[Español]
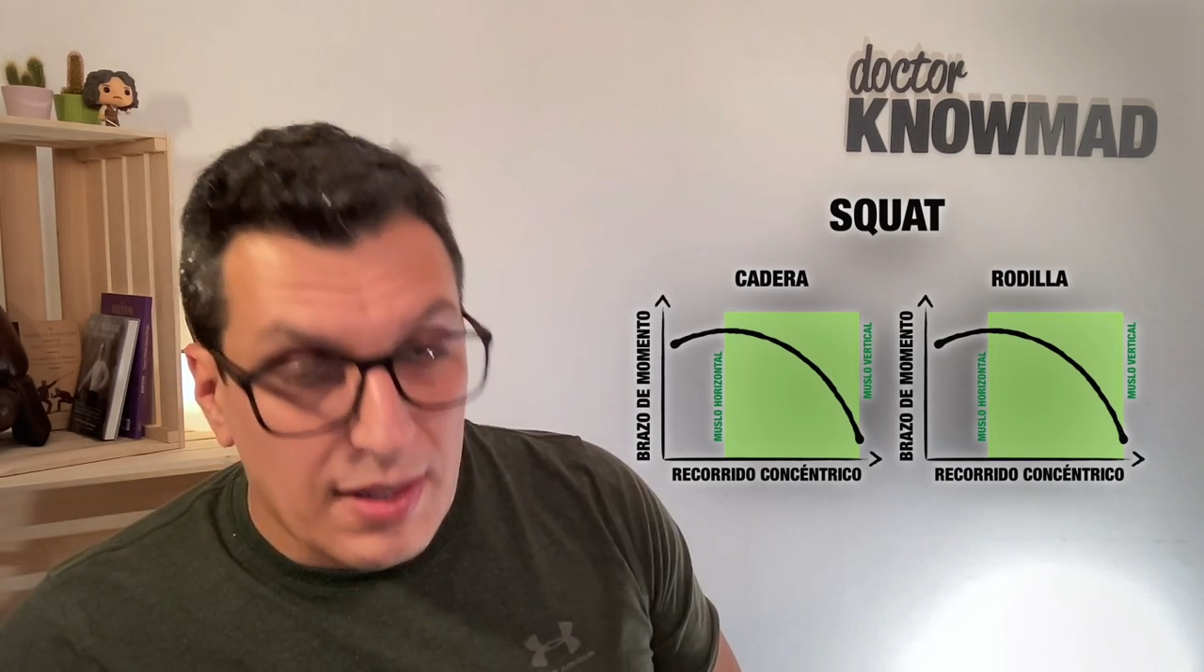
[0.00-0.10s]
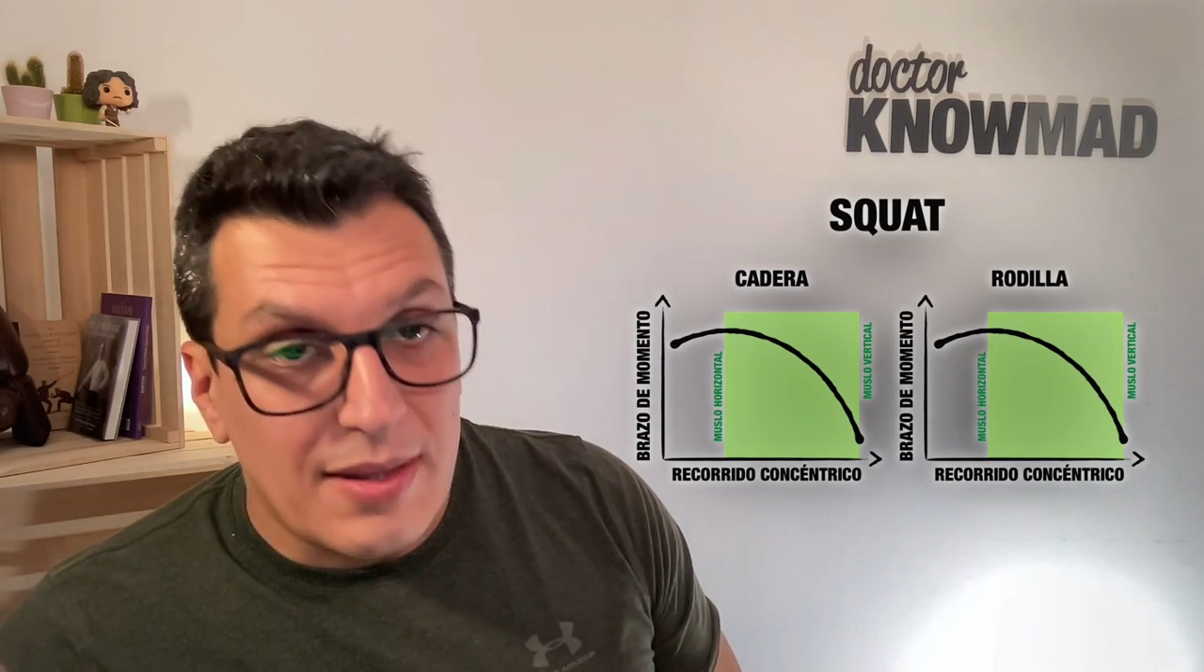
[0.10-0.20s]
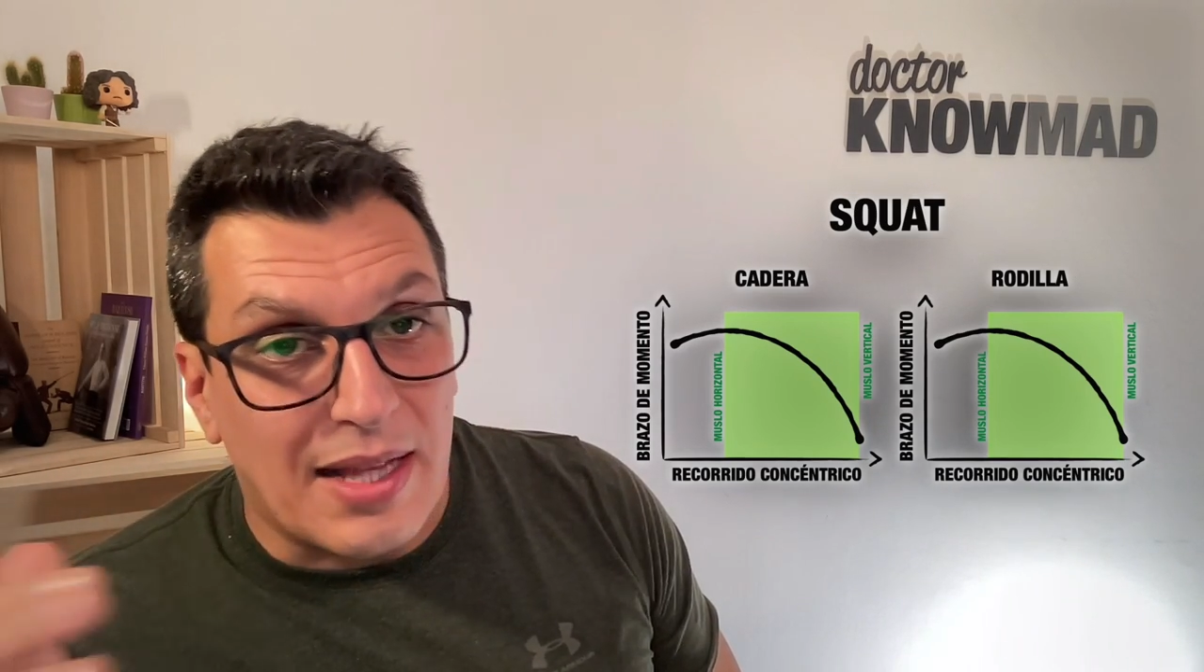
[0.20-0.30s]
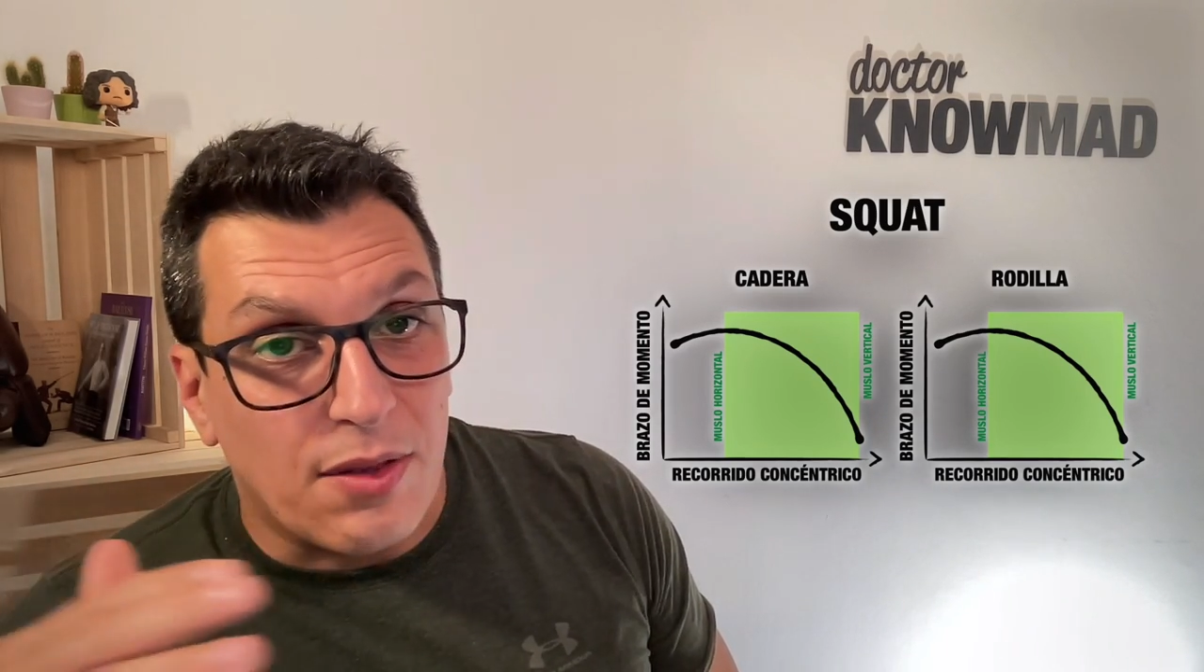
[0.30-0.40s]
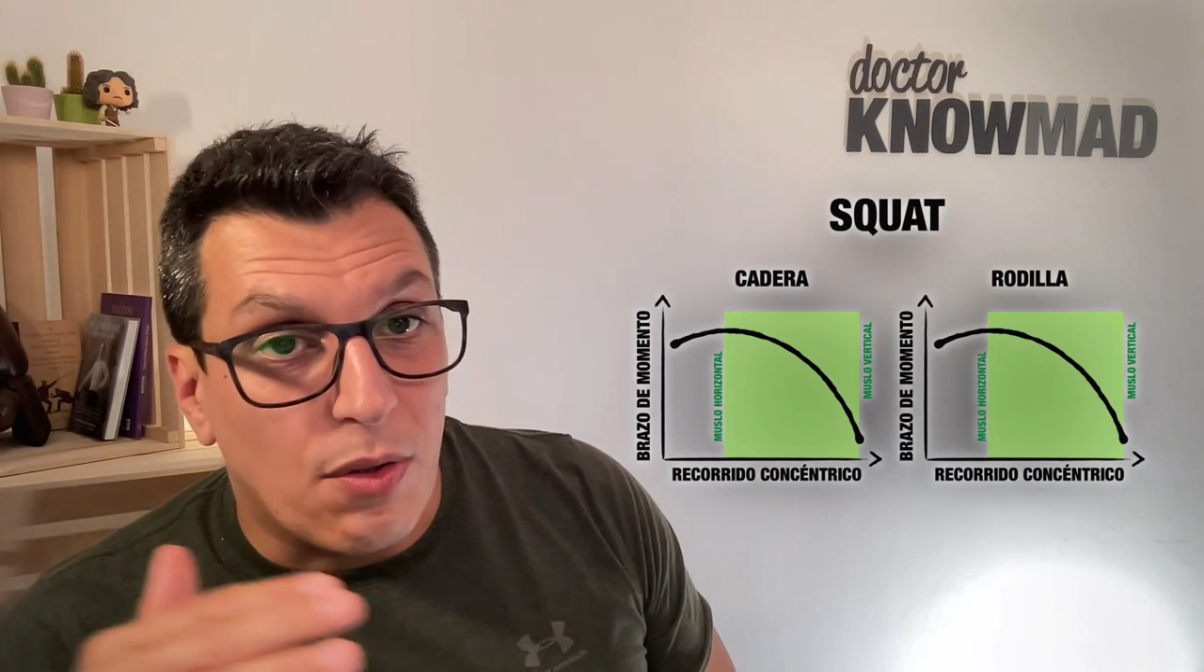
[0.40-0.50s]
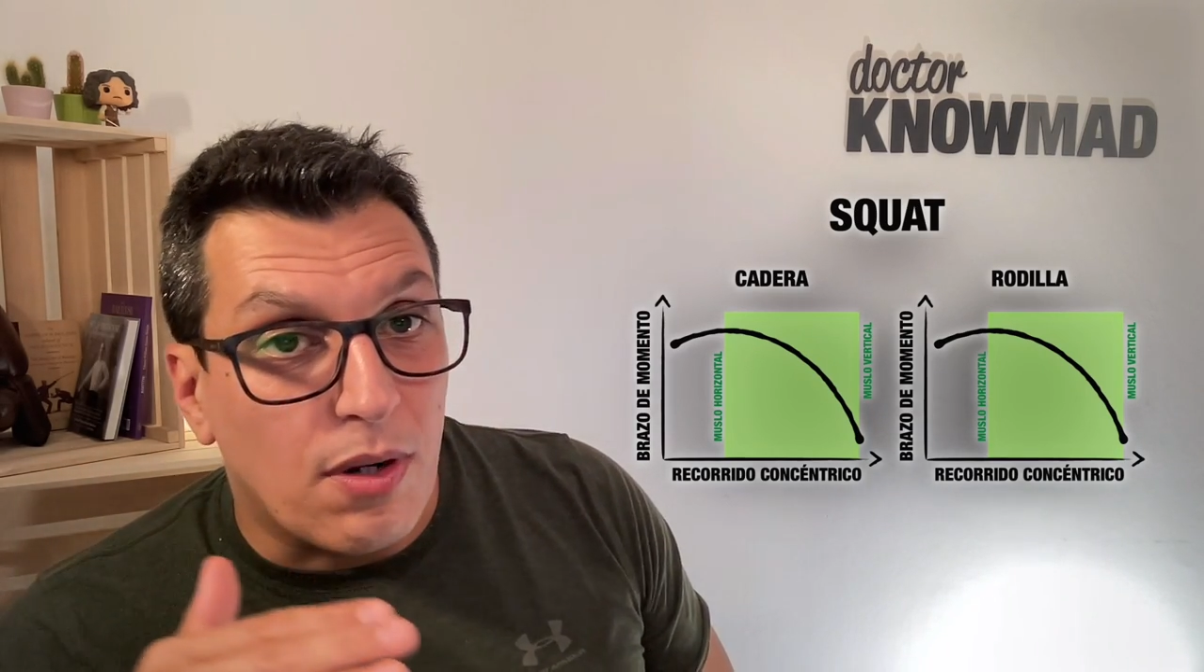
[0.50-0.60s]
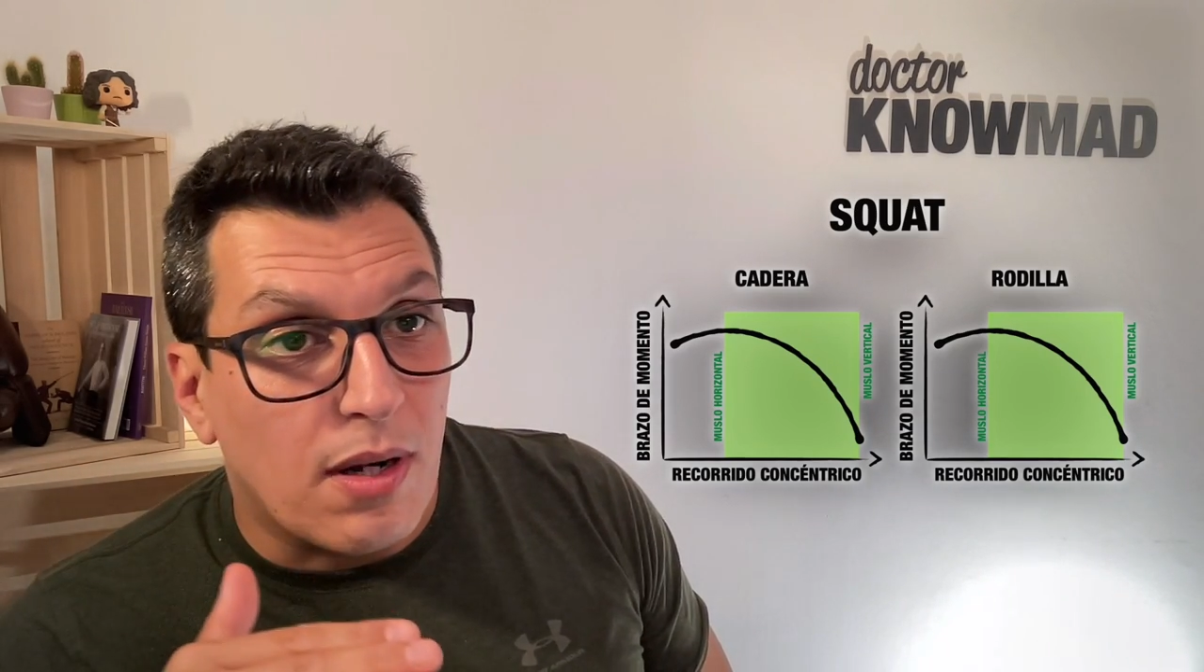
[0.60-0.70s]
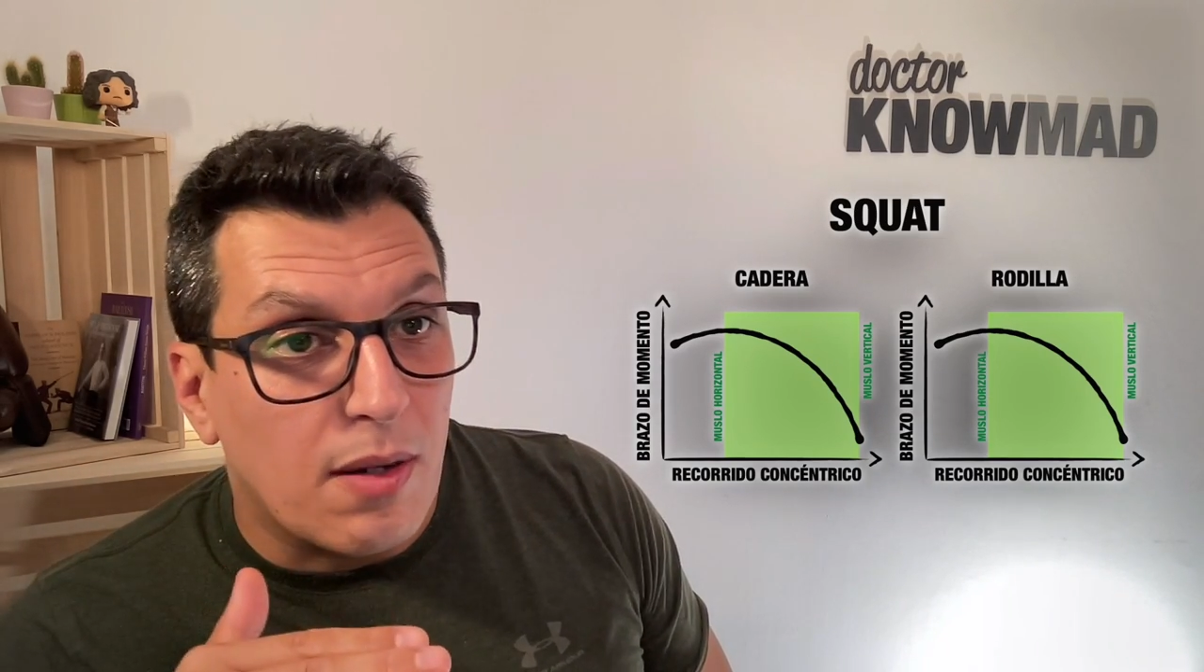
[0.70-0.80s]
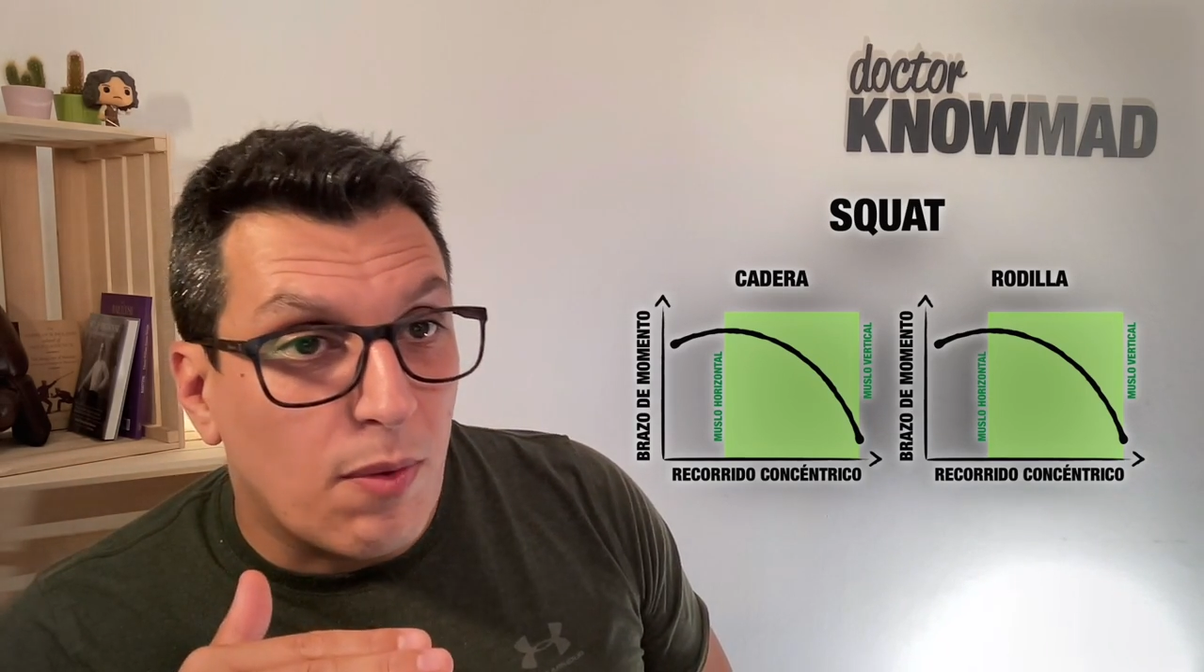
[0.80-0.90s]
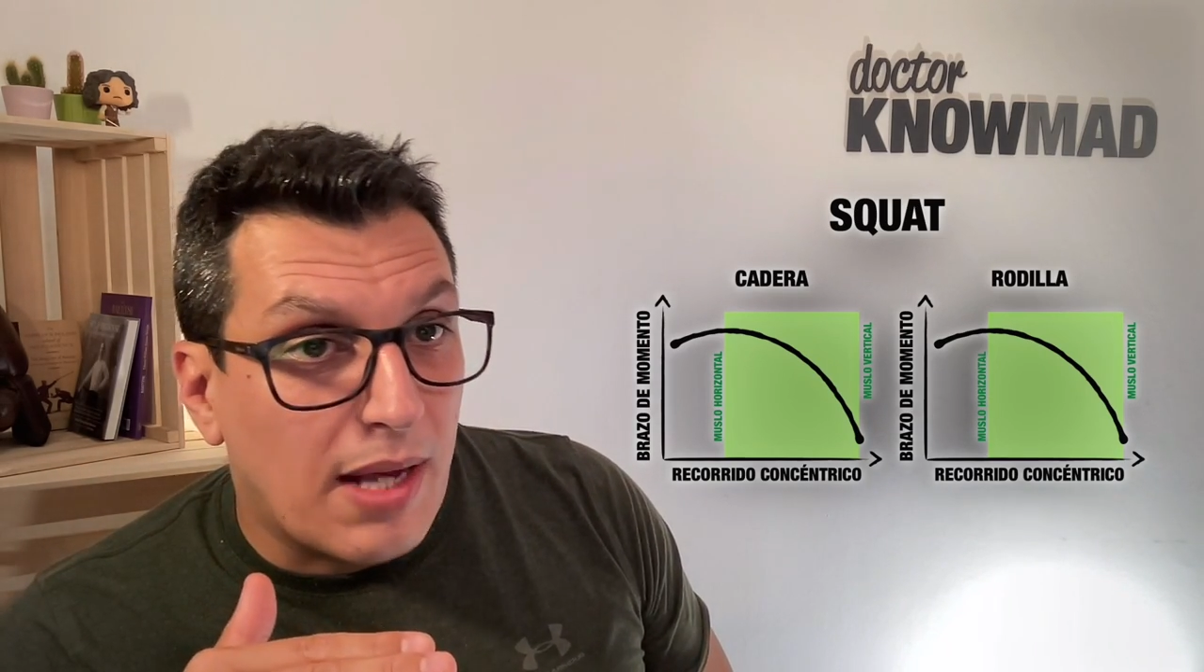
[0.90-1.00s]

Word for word: tanto en